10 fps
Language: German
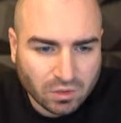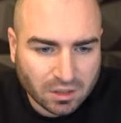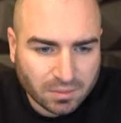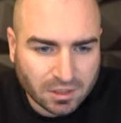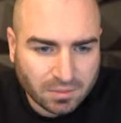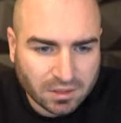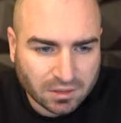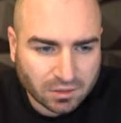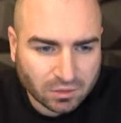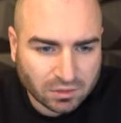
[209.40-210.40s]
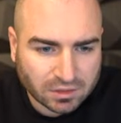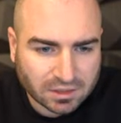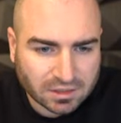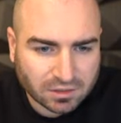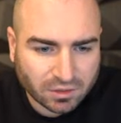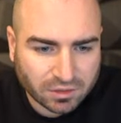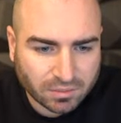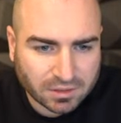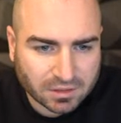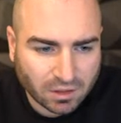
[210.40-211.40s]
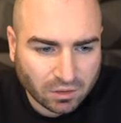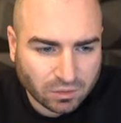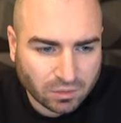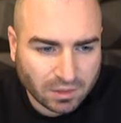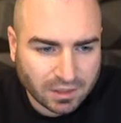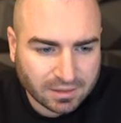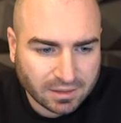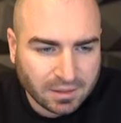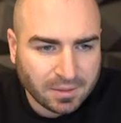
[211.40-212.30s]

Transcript: dunkler mit einem Hintergrund, das heißt, das könnte man sich auch noch überlegen.